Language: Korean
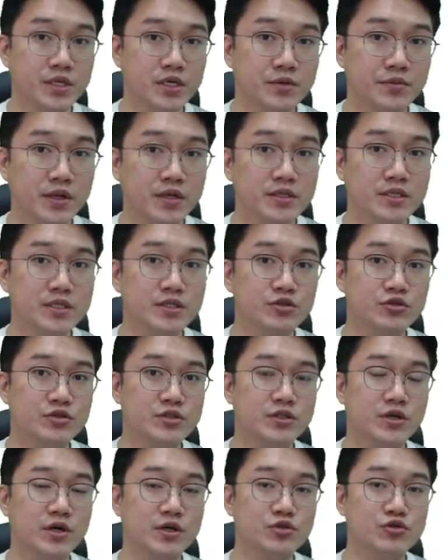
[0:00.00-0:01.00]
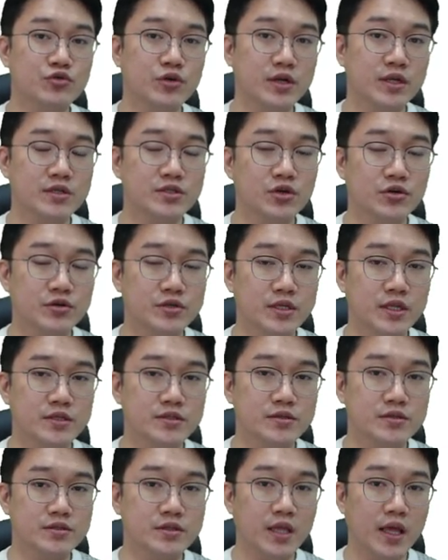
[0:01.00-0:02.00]
그러면은 그 특정한 URL에
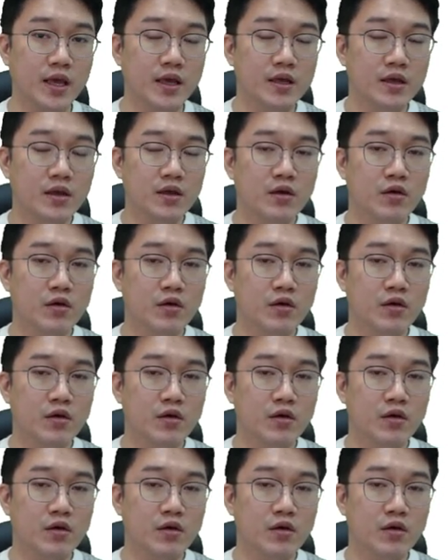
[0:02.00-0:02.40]
접근했을 때